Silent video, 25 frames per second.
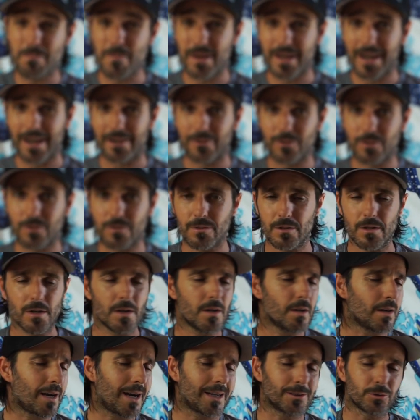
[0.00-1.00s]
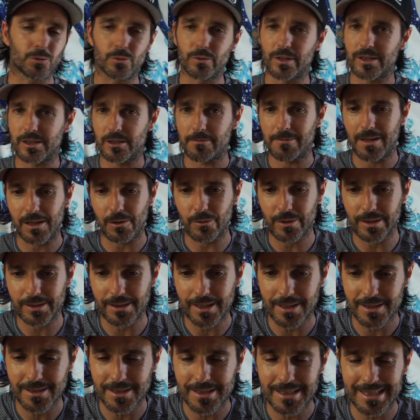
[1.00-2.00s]
en verano, atunes y
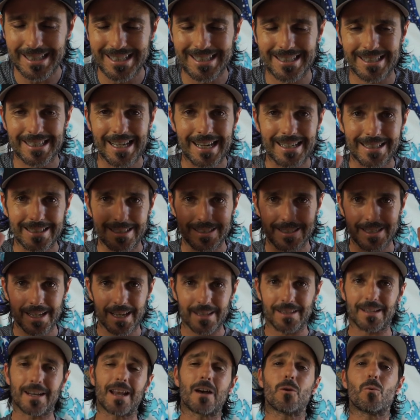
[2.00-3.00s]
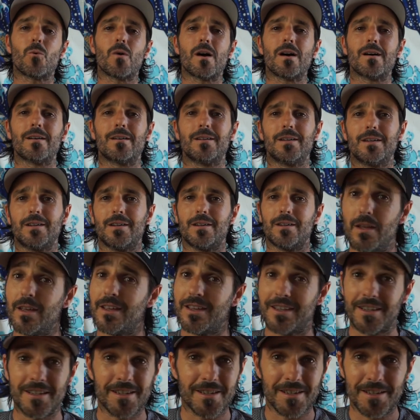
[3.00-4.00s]
baconetas se salen ya del agua
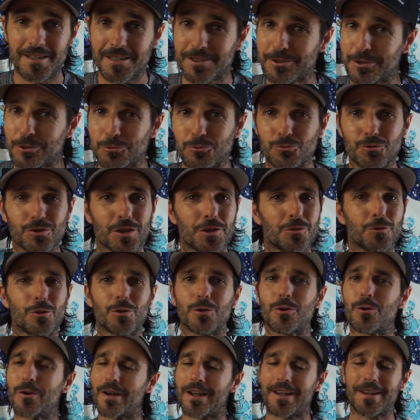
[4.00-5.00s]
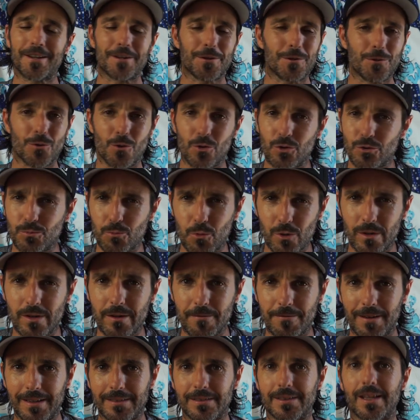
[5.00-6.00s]
y este es un señuelo que no os
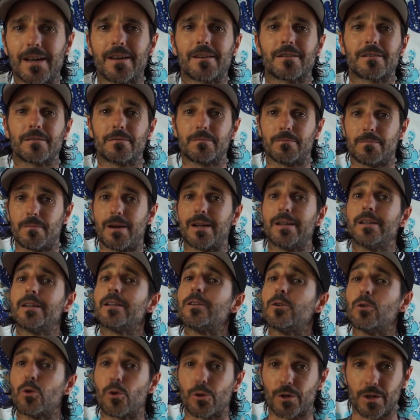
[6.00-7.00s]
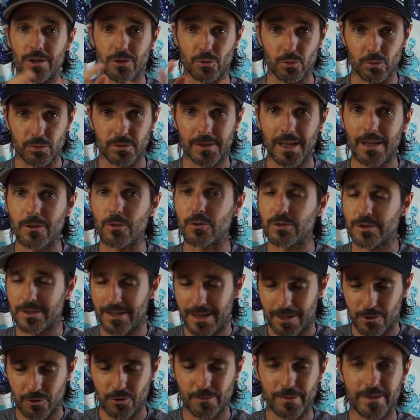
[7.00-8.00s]
puede faltar, ¿vale? Los resultados
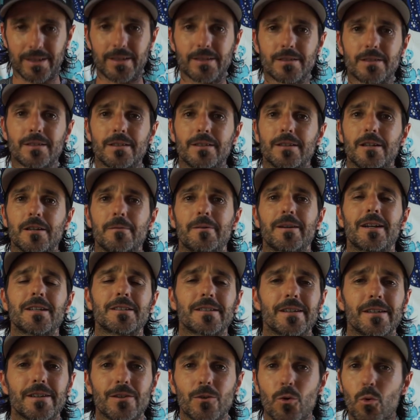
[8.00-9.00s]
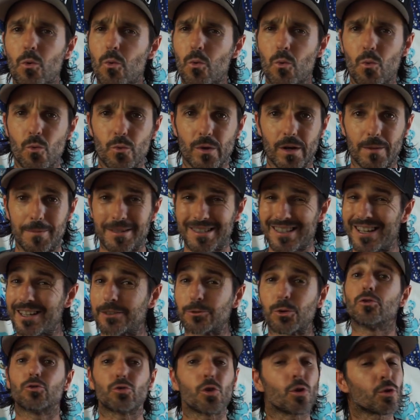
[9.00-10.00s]
ya los veréis que van a ser una
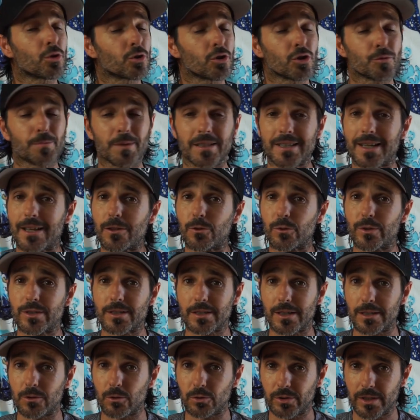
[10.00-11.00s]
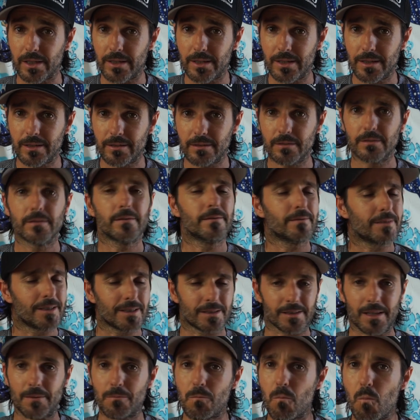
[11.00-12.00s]
pasada. Todos los pescadores que lo tienen
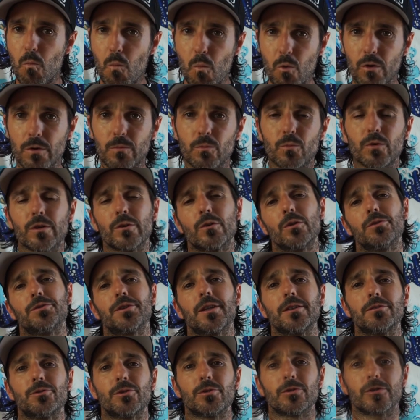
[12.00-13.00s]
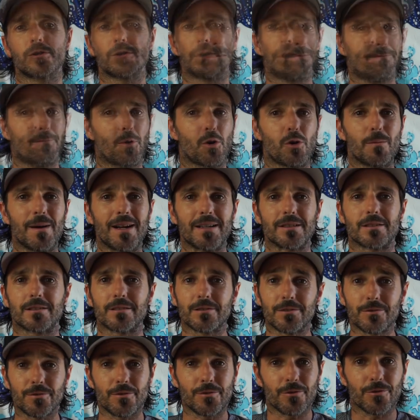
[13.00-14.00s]
están muy muy contentos. Y poco
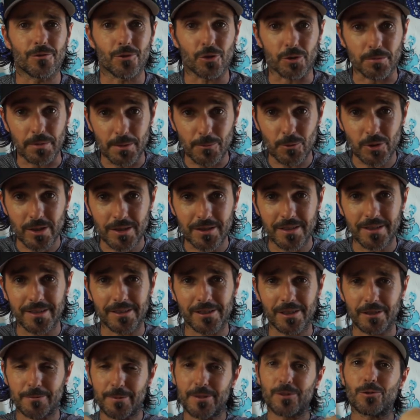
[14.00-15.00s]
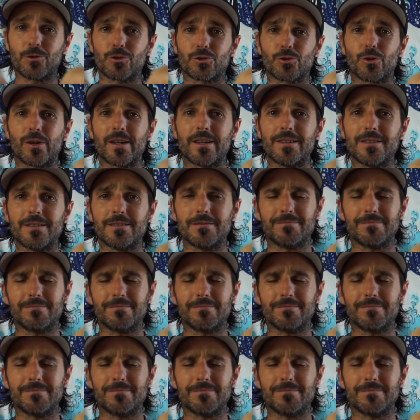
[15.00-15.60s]
más. Nos vemos en siguientes vídeos, ¿ok?